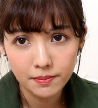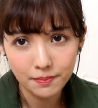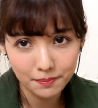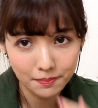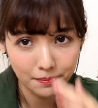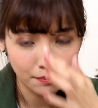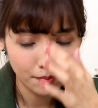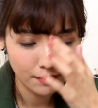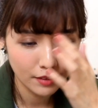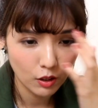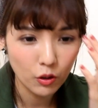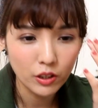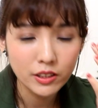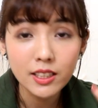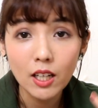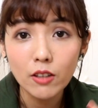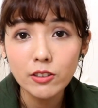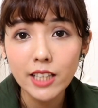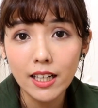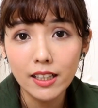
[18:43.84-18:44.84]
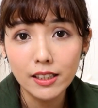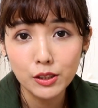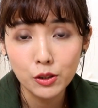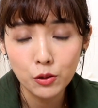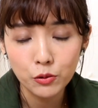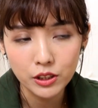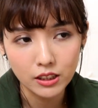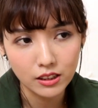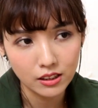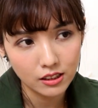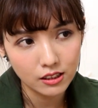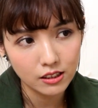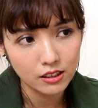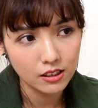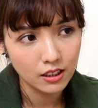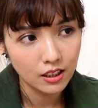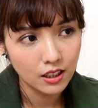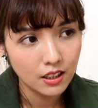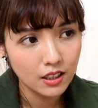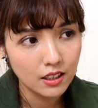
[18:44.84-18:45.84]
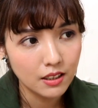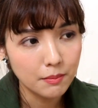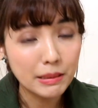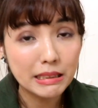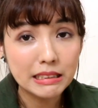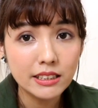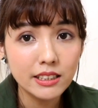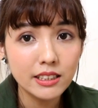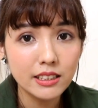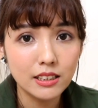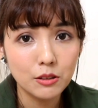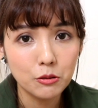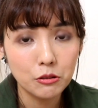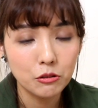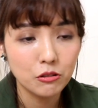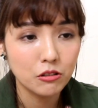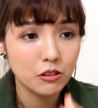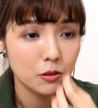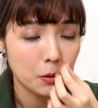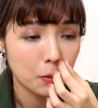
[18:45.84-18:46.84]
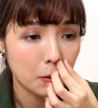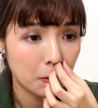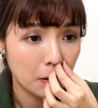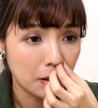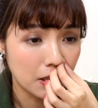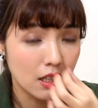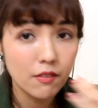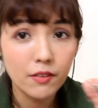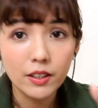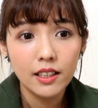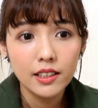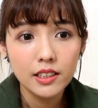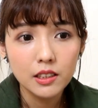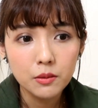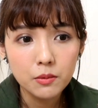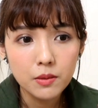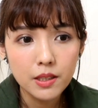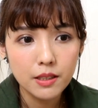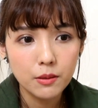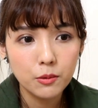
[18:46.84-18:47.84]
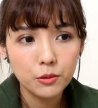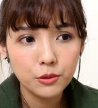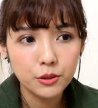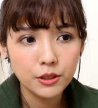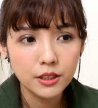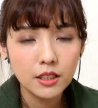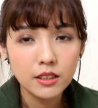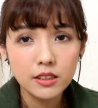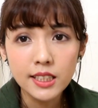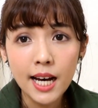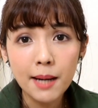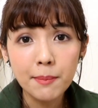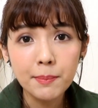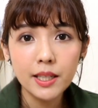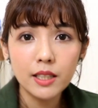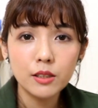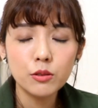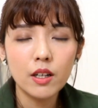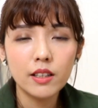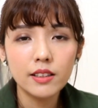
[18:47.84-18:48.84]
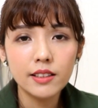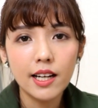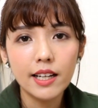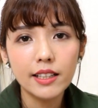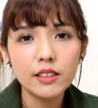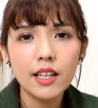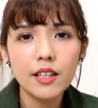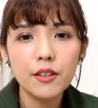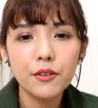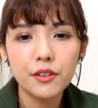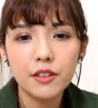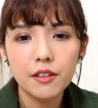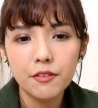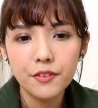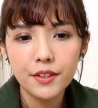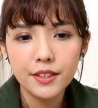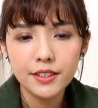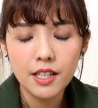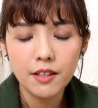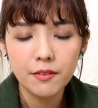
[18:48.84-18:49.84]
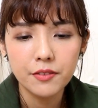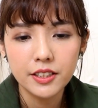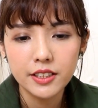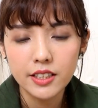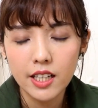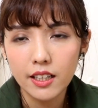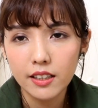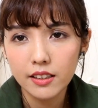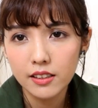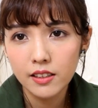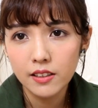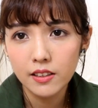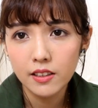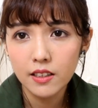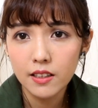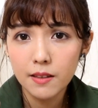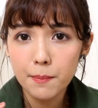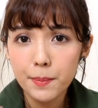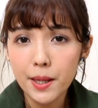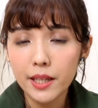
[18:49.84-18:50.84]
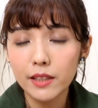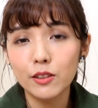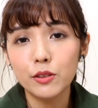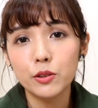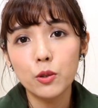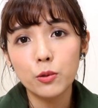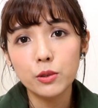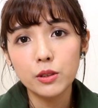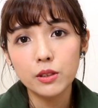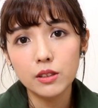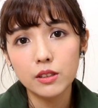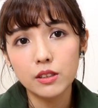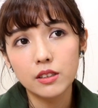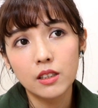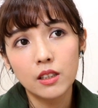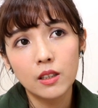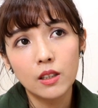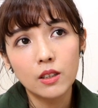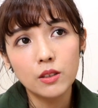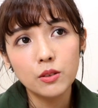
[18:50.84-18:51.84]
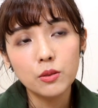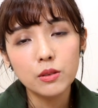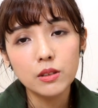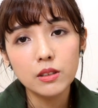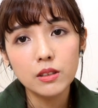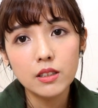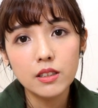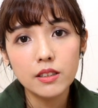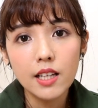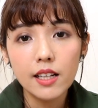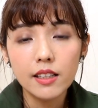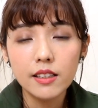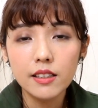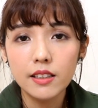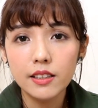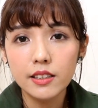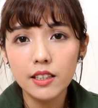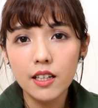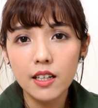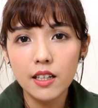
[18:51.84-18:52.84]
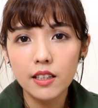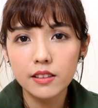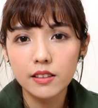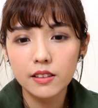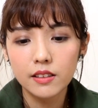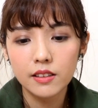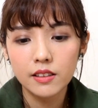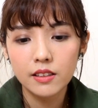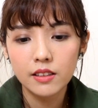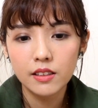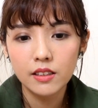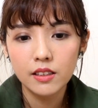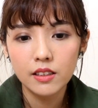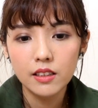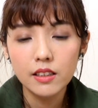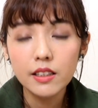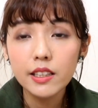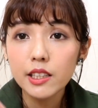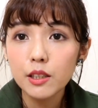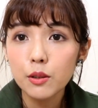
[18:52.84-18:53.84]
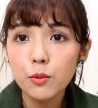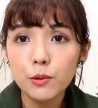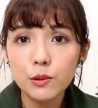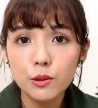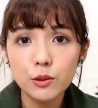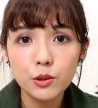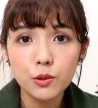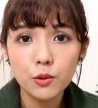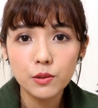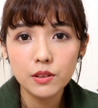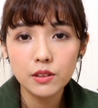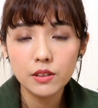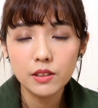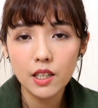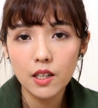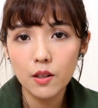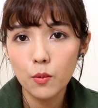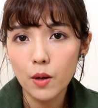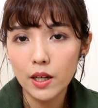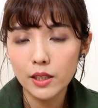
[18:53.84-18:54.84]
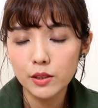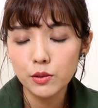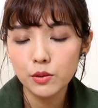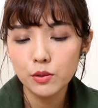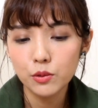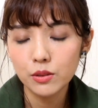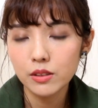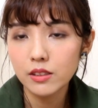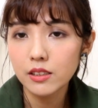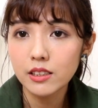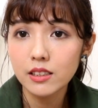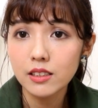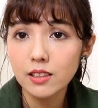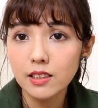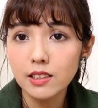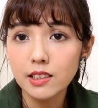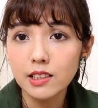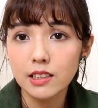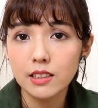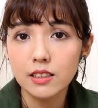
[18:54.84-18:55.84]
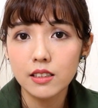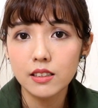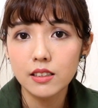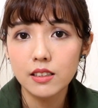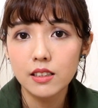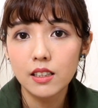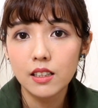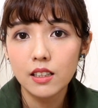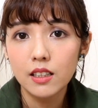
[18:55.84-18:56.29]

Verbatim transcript: 嗯，我很少讲很有型这个名词，所以觉得有点怪怪。反正因为我觉得长版穿搭它有一个非常非常。棒的优势就是呢，它可以很利落的修饰掉完，就是你身形的